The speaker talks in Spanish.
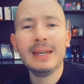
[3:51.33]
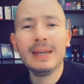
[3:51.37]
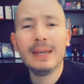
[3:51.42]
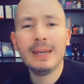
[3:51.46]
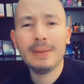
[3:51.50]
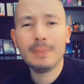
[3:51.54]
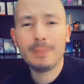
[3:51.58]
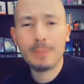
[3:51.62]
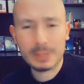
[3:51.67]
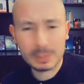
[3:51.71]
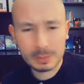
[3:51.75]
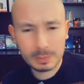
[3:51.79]
Eh,
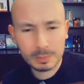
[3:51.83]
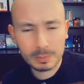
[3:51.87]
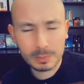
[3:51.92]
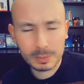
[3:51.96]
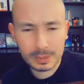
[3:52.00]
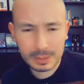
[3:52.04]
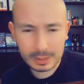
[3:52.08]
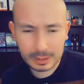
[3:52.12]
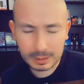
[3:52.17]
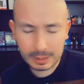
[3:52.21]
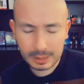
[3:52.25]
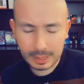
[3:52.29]
pues
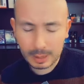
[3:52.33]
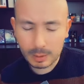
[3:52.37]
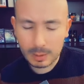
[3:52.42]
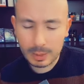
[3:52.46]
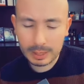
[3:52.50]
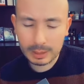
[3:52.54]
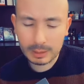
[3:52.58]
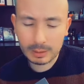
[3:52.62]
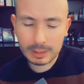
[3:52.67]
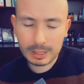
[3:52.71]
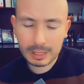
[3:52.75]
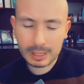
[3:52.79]
te
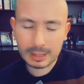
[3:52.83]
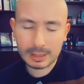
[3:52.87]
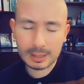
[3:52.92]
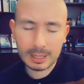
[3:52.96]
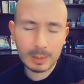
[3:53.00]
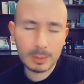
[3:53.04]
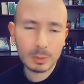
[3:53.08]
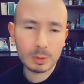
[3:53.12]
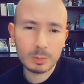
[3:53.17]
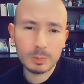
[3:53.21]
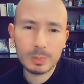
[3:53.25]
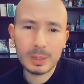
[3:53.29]
cuento que
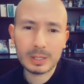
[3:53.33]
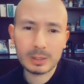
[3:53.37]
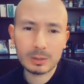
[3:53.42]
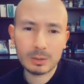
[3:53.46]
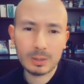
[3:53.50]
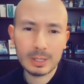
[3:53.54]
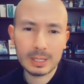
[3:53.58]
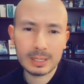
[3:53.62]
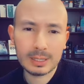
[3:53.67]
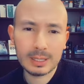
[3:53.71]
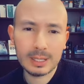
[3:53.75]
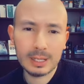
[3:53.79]
tenemos
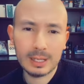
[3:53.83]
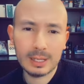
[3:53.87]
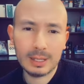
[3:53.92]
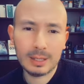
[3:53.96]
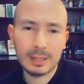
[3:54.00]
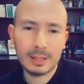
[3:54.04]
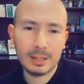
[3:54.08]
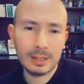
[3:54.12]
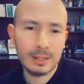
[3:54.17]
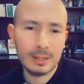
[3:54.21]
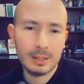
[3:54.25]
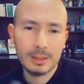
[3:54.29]
personas que
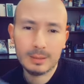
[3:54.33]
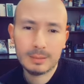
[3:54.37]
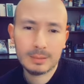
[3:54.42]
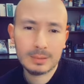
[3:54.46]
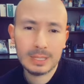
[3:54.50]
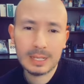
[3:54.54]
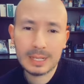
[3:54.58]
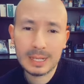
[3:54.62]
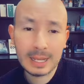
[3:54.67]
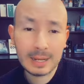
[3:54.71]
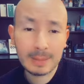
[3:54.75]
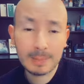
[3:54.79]
eh,
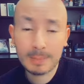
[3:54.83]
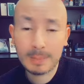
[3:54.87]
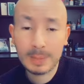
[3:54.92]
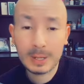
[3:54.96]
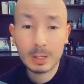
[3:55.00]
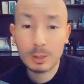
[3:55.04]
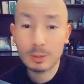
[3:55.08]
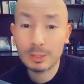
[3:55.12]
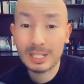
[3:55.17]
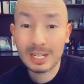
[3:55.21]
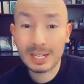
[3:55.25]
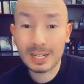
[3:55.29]
tenían
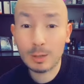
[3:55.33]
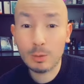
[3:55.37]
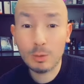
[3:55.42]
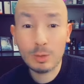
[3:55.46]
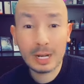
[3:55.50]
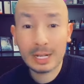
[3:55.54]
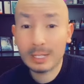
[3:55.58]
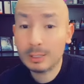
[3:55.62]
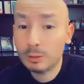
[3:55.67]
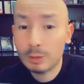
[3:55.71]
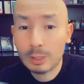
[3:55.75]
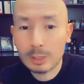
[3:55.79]
periodos
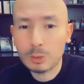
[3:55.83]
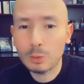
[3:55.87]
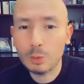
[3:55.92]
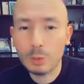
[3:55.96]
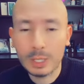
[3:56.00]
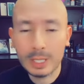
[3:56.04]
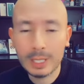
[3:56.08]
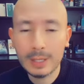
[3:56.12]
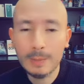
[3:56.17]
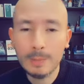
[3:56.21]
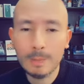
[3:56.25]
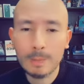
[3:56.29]
irregulares toda su
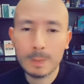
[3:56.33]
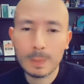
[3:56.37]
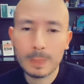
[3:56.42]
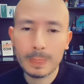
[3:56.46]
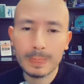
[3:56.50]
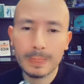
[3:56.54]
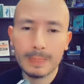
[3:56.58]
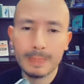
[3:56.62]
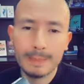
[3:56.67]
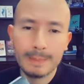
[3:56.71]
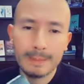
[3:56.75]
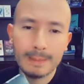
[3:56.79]
vida
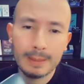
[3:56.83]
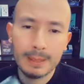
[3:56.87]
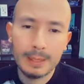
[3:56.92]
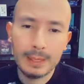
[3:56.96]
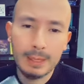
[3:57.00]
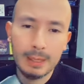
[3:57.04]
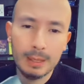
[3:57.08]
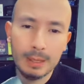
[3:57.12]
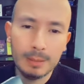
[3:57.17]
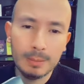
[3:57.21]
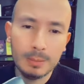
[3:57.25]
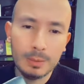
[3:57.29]

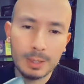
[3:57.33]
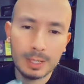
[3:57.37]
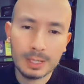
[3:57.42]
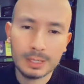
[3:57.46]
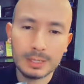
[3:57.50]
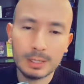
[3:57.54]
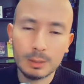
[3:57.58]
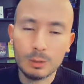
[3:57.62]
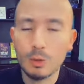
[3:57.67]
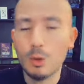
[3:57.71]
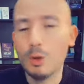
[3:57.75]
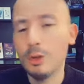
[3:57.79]
y mujeres
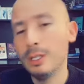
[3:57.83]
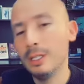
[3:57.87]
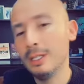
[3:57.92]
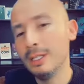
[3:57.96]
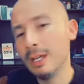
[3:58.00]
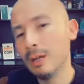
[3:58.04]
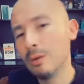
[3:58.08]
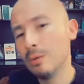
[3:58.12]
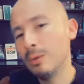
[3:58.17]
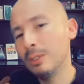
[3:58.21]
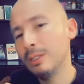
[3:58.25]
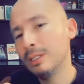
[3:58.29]
que hoy en
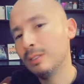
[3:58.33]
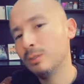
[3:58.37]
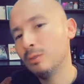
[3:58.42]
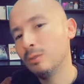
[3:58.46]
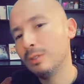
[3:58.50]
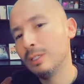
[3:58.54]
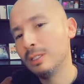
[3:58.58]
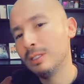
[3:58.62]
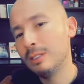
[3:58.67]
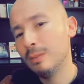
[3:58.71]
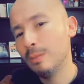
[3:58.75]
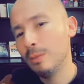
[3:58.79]
día cuentan su
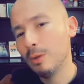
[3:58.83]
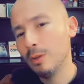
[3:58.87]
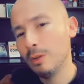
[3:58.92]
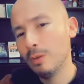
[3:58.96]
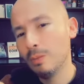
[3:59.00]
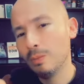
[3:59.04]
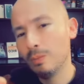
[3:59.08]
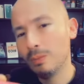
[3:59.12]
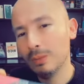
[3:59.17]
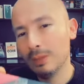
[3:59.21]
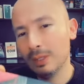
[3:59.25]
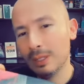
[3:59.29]
testimonio
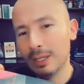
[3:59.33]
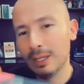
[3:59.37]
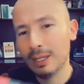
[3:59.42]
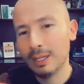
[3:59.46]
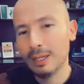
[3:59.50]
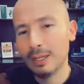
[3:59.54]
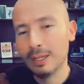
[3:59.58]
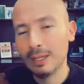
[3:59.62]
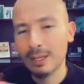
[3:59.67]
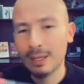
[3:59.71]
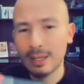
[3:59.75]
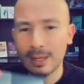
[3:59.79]

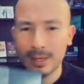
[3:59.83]
de